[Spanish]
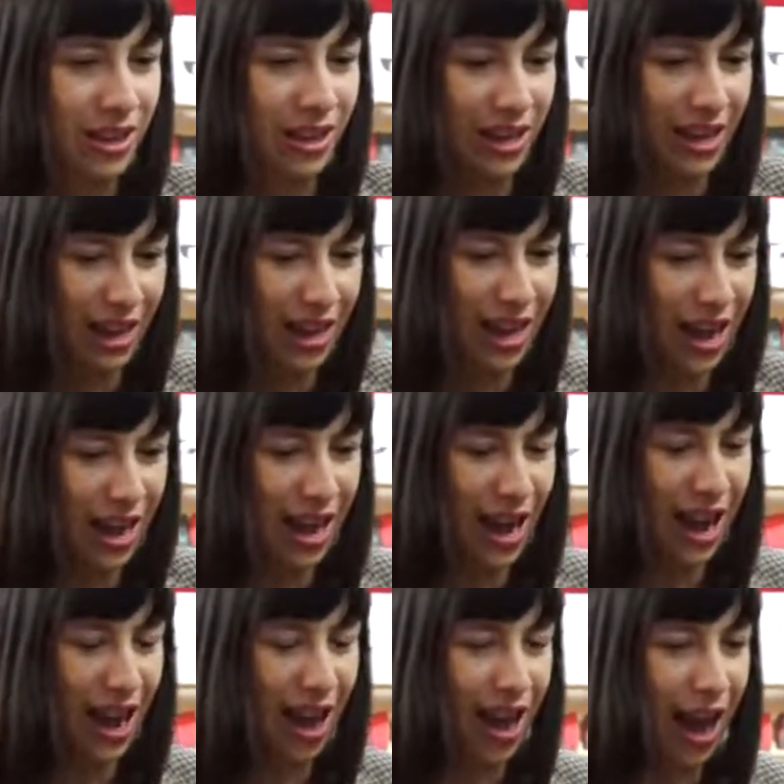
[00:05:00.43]

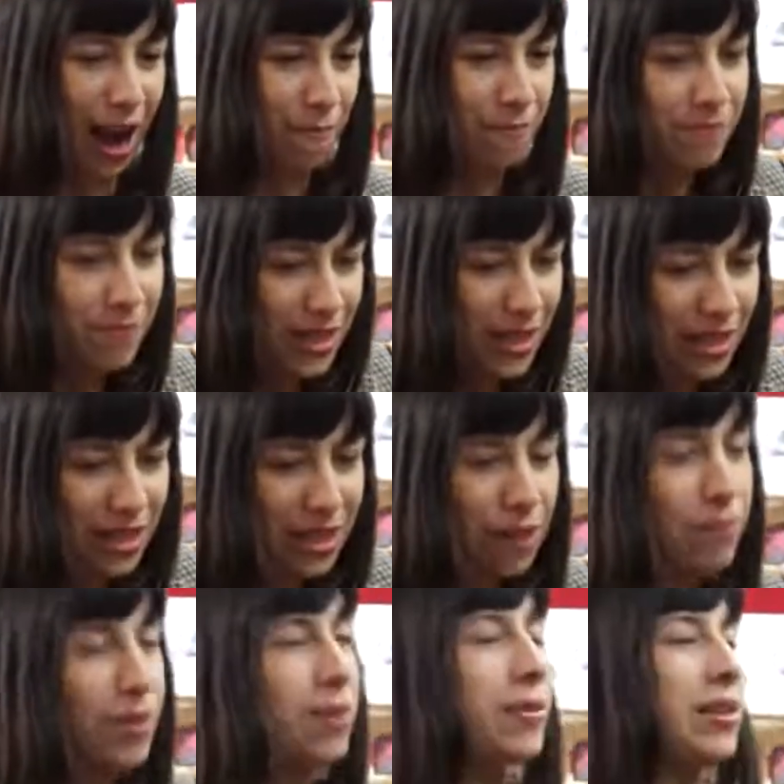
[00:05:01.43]
Eh, a mí
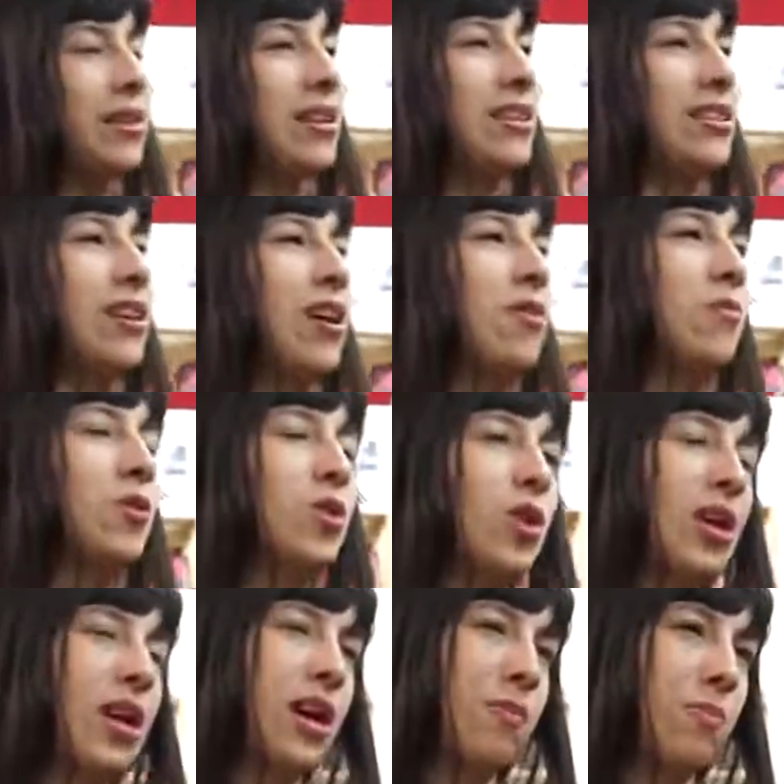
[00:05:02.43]
siempre me ha interesado mucho
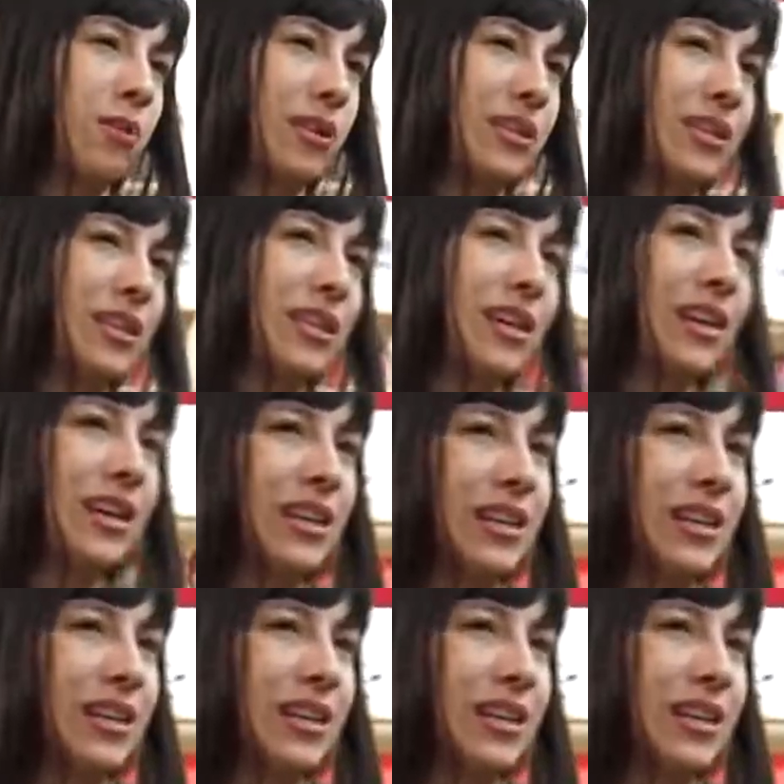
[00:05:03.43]
la poesía